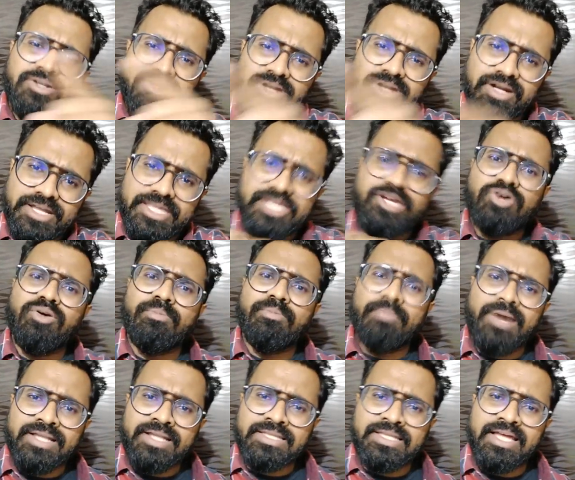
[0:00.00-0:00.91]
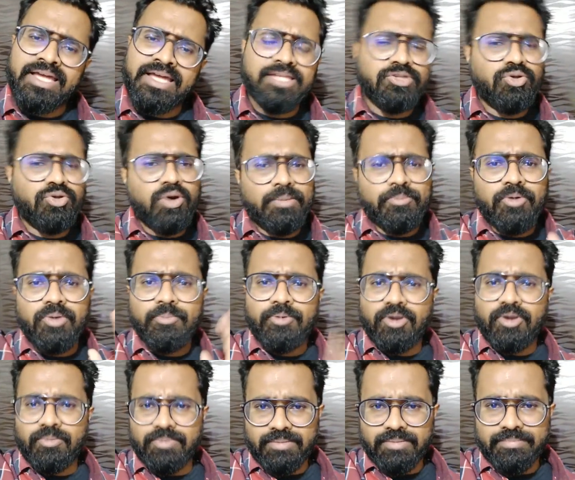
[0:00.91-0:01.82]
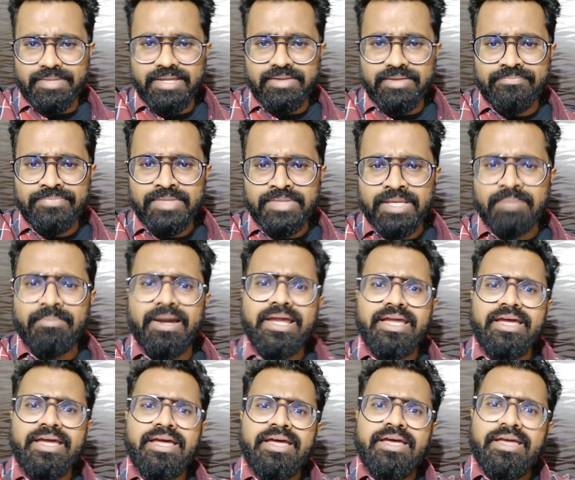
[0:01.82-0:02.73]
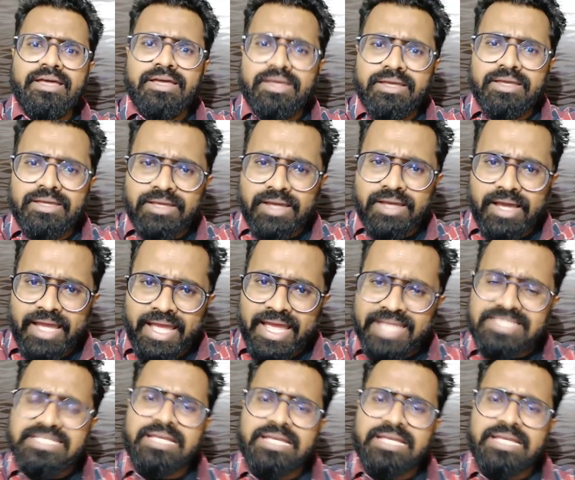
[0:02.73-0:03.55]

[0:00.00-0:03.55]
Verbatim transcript: लड़की को मारता है तो आपको प्रॉब्लम है भाई ऐसे भी